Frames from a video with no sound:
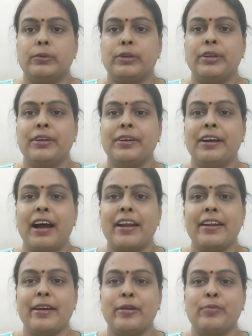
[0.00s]
ஒரு
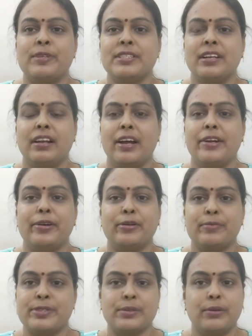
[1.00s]
ஹண்ட்ரட் ருபீஸ்னால ஹண்ட்ரட்
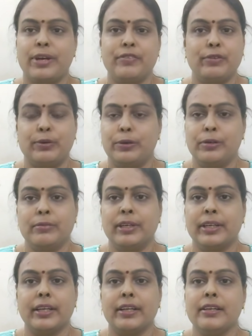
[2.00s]
ருபீஸ் கூட ஒய்ஃப் கொடுக்க
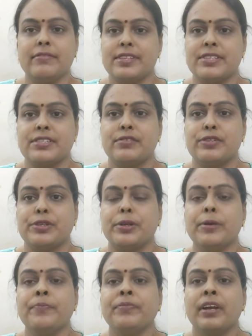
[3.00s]
மாட்டாரு ஃபர்ஸ்ட் விஷயம்